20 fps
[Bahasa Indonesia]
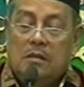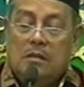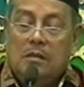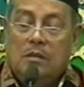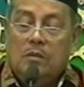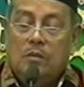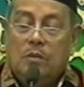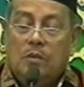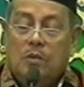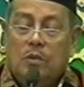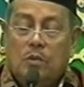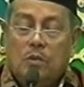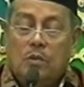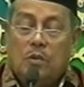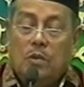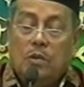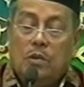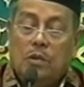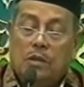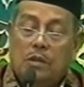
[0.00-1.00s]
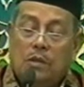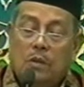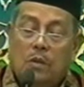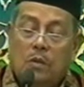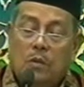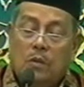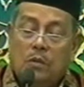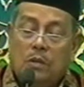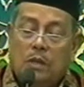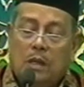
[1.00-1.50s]
nyuwun yatra
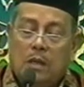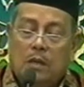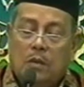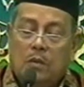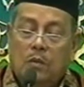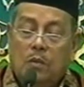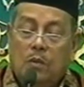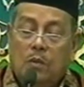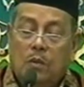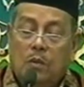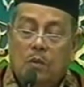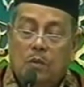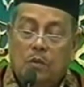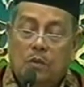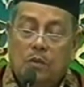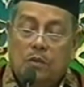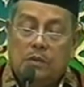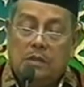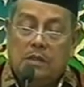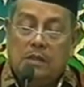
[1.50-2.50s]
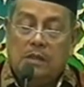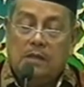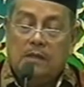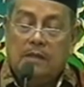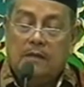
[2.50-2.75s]
nyaur utang kulo Gusti.